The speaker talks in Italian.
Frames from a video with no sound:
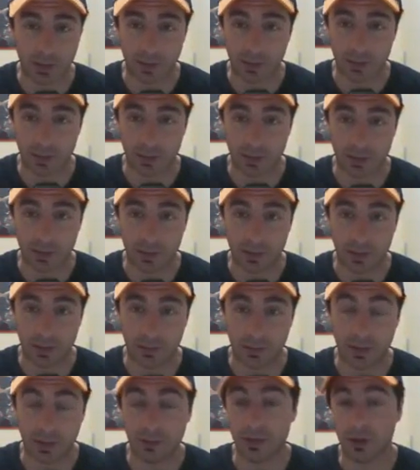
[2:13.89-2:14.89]

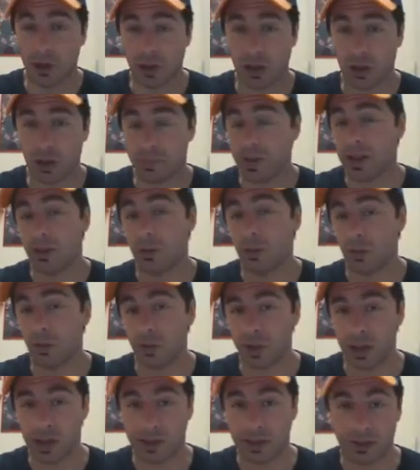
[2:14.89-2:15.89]
eh, per, Vegeta, perché non
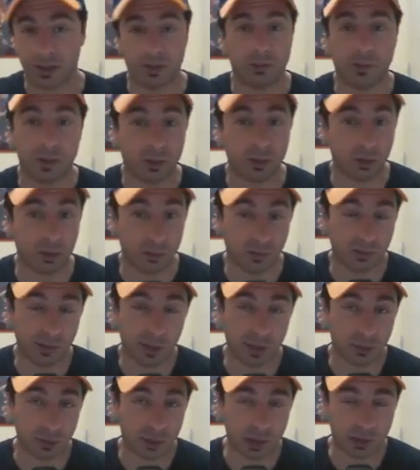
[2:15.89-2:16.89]
ho trans, ho, fatto, ho
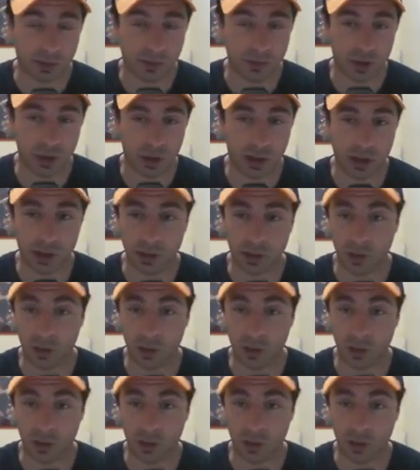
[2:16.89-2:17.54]
formato soltanto Vegeta,